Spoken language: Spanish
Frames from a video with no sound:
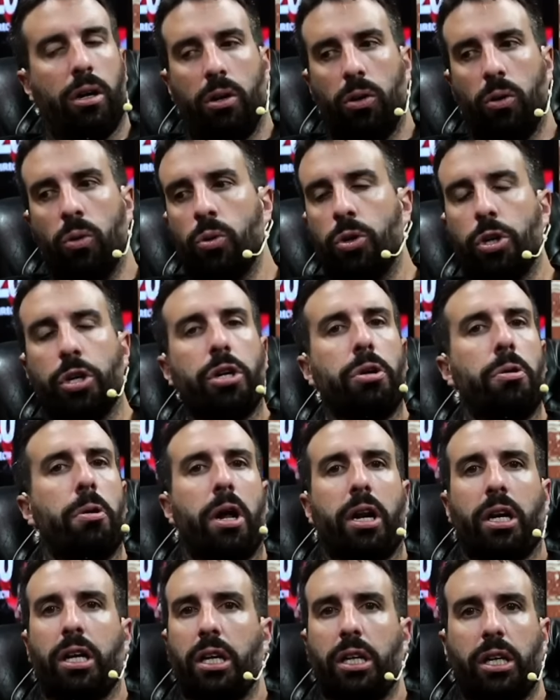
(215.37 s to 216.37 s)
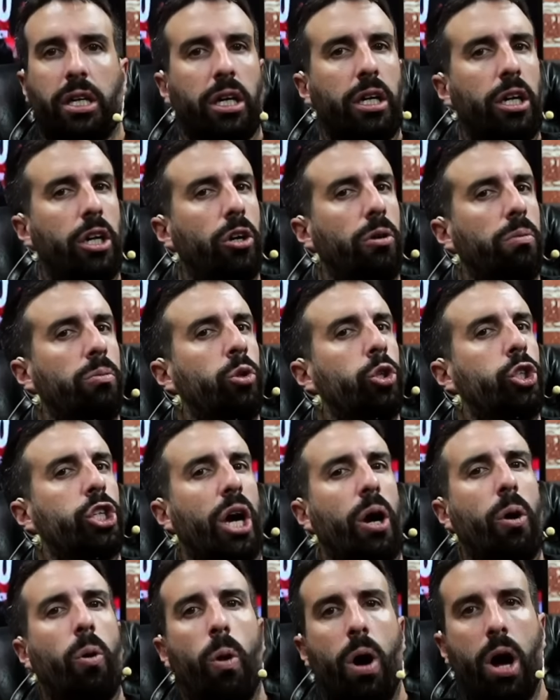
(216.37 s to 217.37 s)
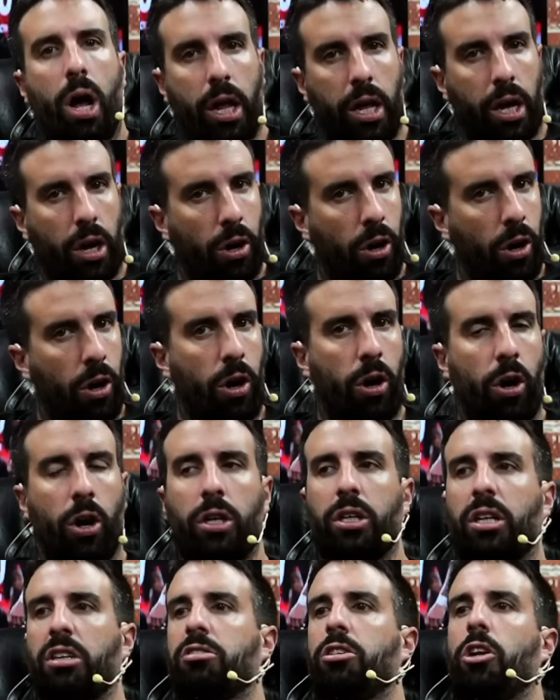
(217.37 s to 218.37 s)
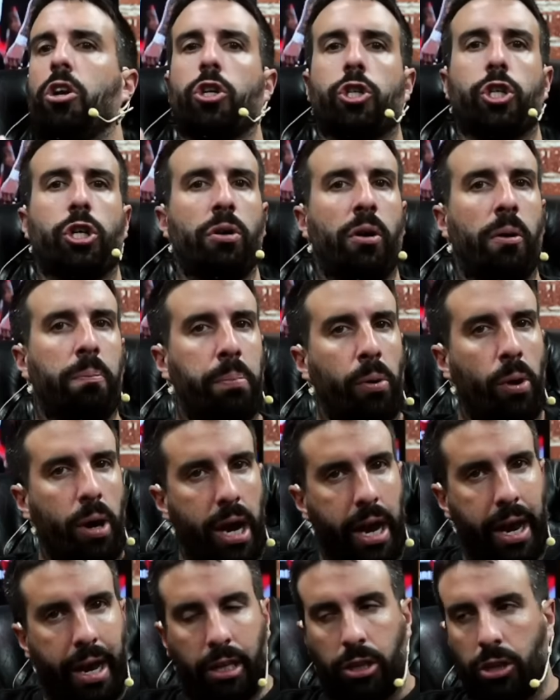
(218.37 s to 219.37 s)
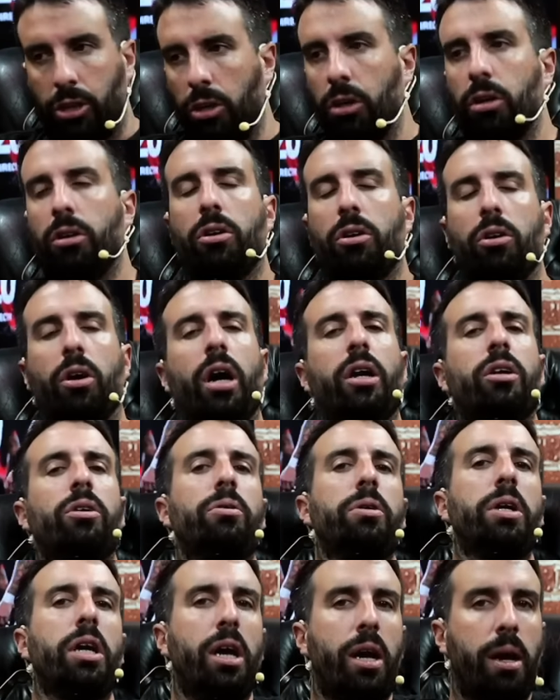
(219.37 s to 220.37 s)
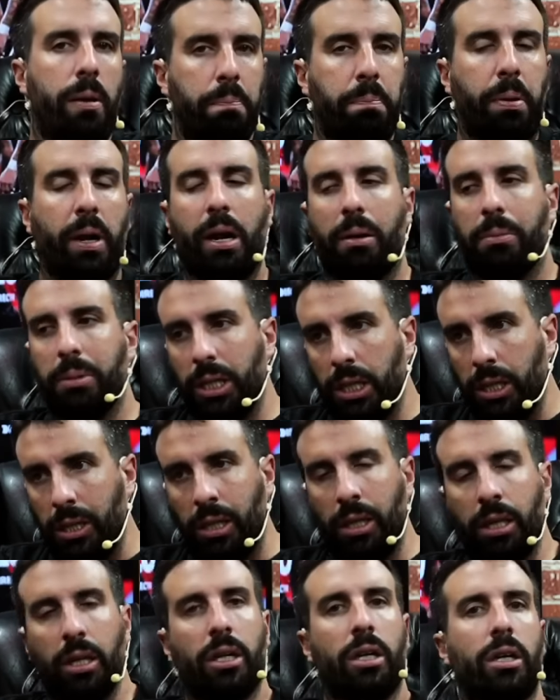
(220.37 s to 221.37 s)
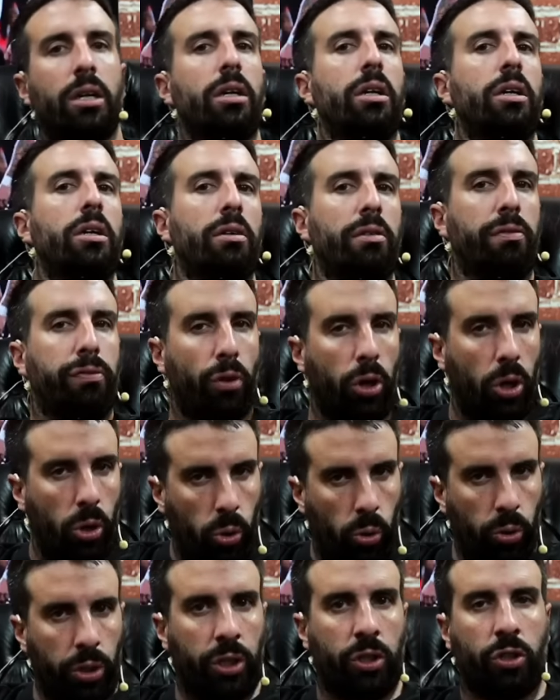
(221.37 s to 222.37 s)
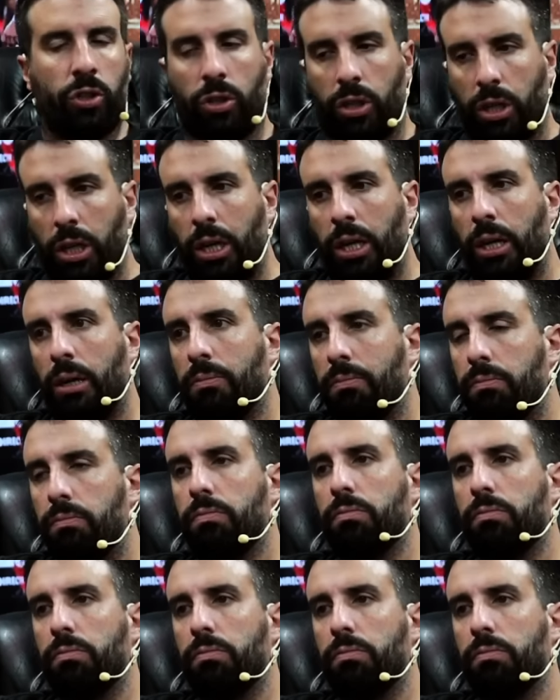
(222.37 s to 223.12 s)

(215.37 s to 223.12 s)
un River que generó mucha jugada de gol, que se lo llevó puesto. Lo ganó bien para mí. Fue el único que